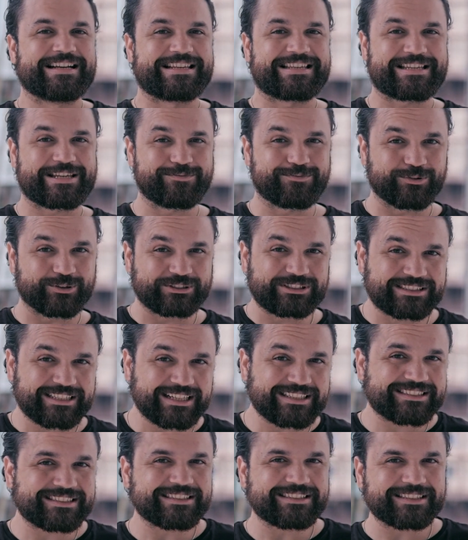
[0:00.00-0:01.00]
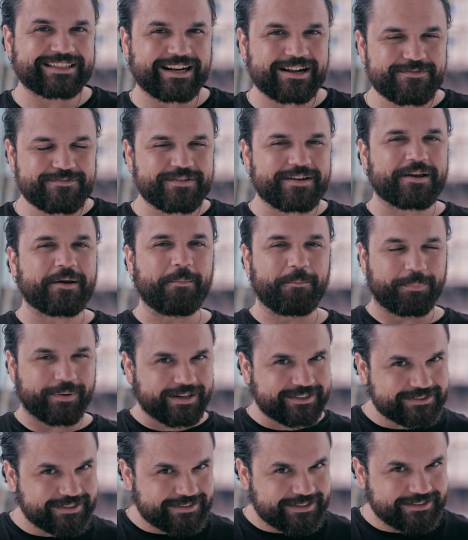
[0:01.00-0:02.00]
se você se inscrever,
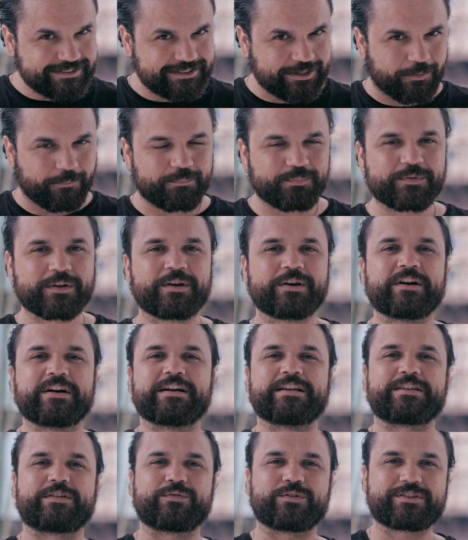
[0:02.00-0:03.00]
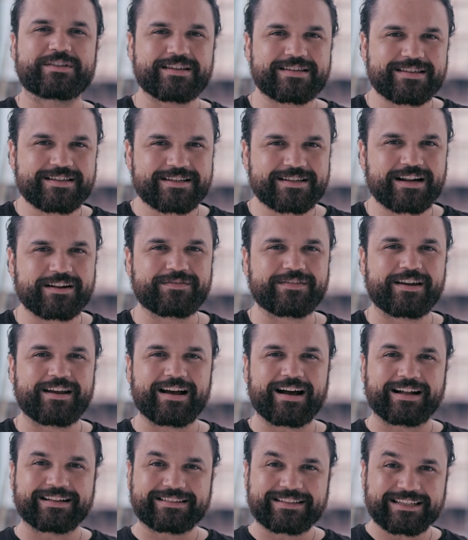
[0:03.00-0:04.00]
presta atenção, se você se
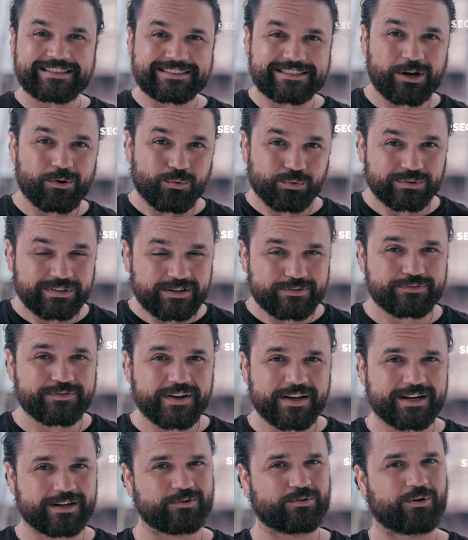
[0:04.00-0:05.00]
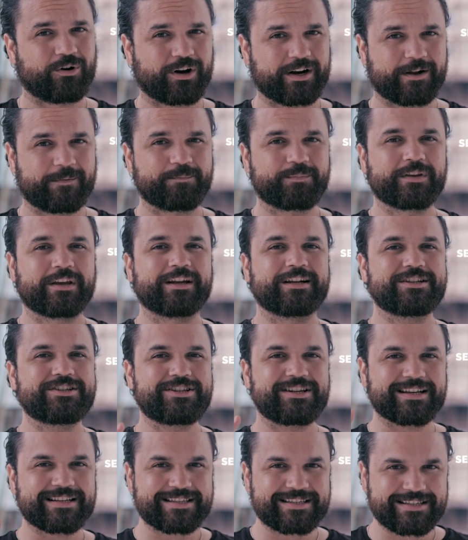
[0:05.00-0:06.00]
inscrever até segunda-feira agora,
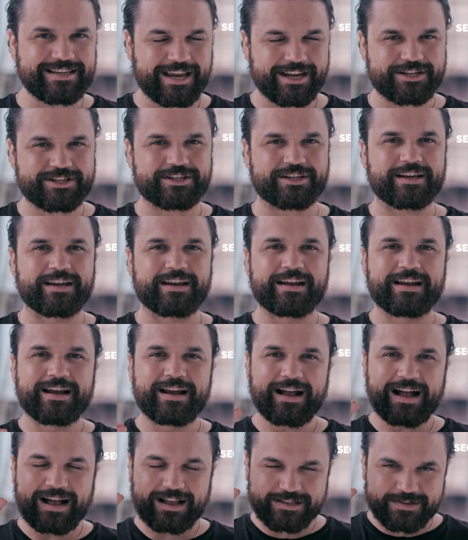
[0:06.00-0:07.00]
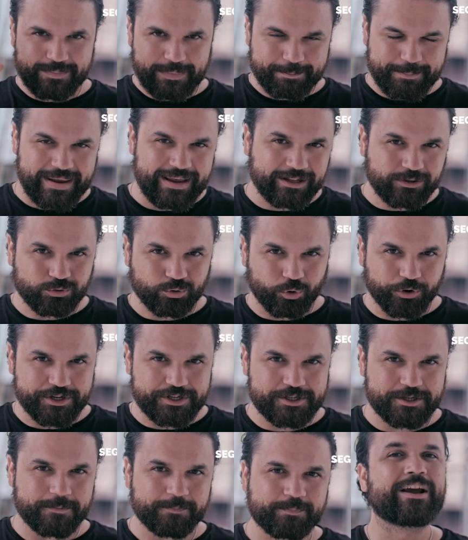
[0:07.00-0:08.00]
dia 7, à
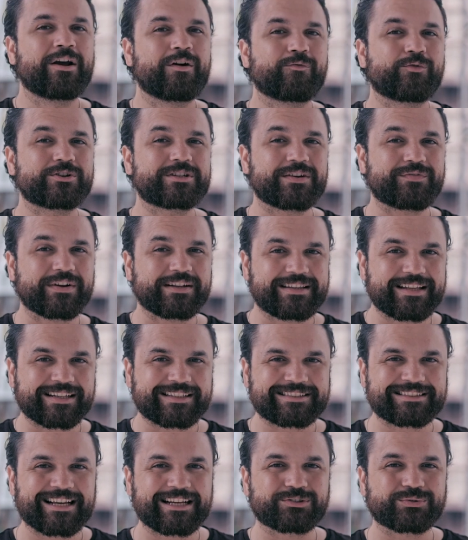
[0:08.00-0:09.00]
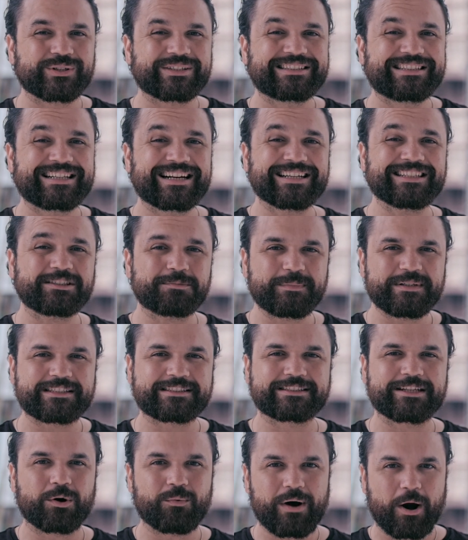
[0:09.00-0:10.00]
meia-noite, você vai ter acesso à
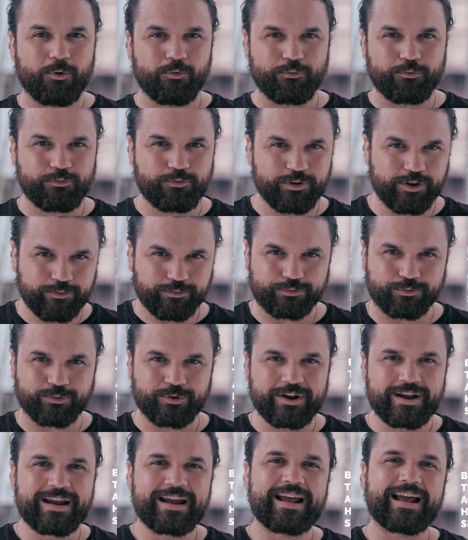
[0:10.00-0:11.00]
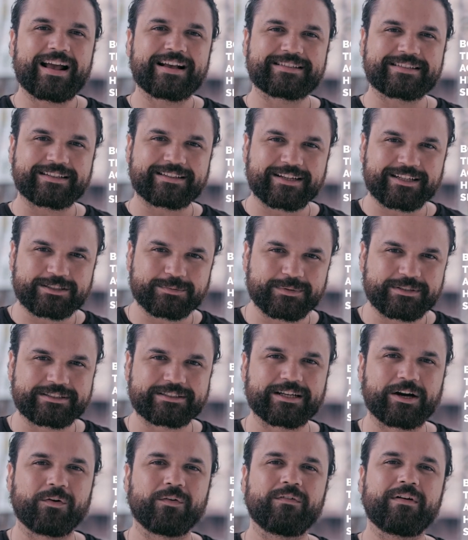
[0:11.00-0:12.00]
transmissão ao vivo. Essa
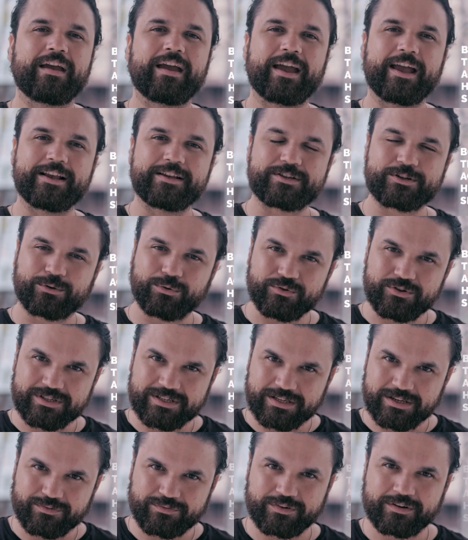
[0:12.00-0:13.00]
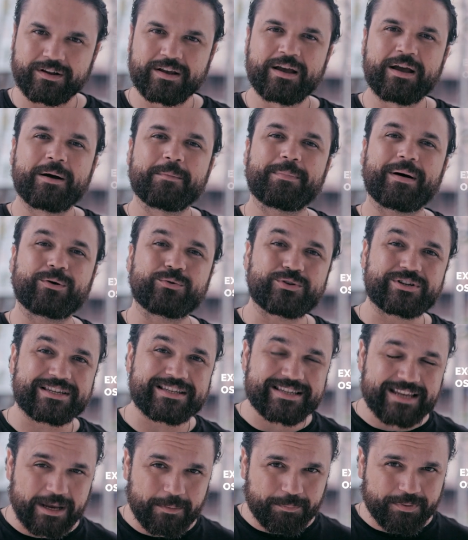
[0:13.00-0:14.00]
transmissão é exclusiva para os
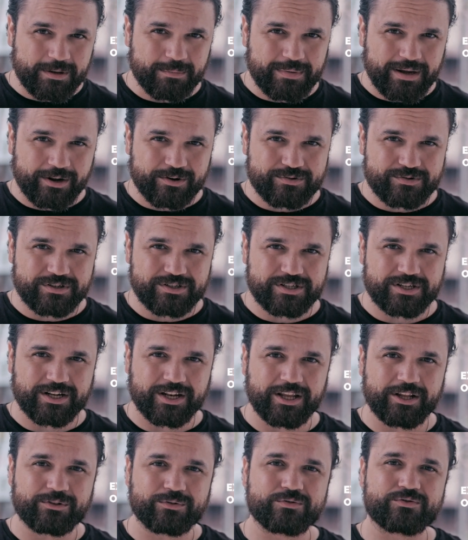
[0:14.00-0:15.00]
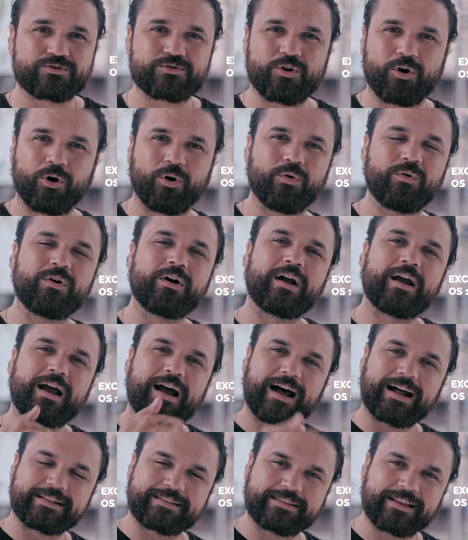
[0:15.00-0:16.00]
100 primeiros inscritos ou
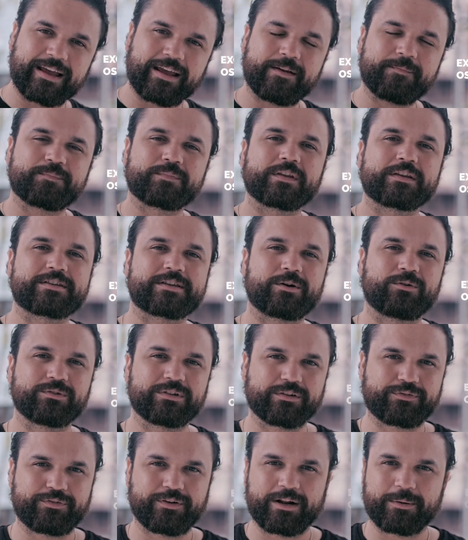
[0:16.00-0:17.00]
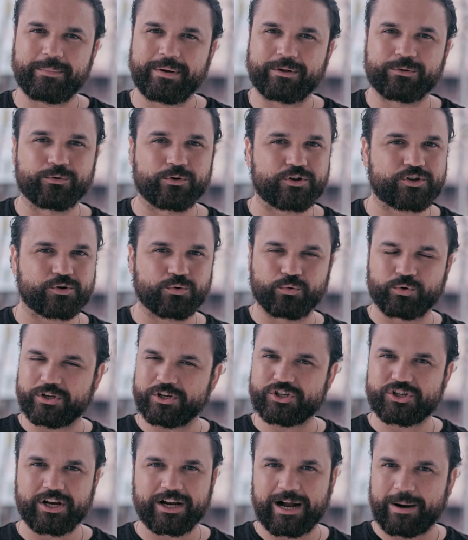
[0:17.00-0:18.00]
até segunda-feira meia-noite, o
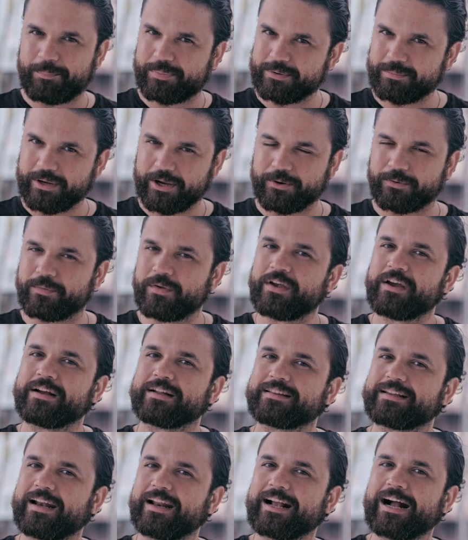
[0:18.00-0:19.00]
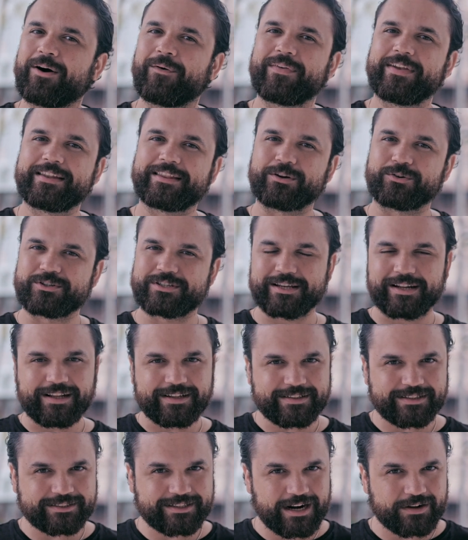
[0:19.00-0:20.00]
que chegar primeiro, tá legal? Então, se
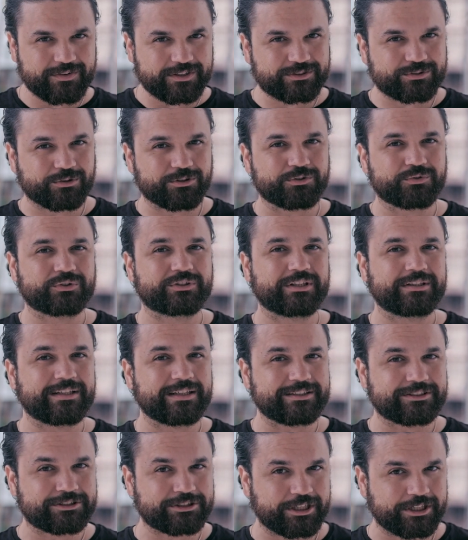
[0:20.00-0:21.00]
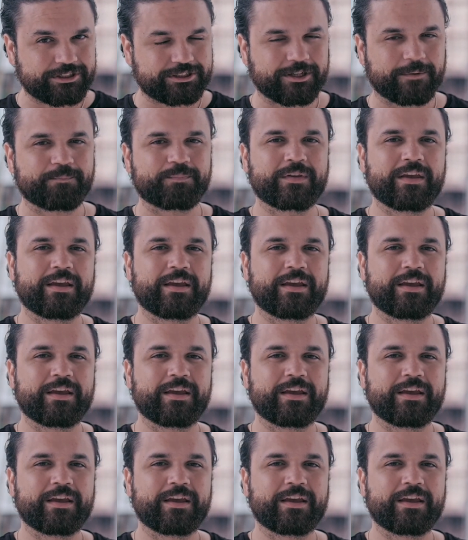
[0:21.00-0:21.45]
além das gravações você deseja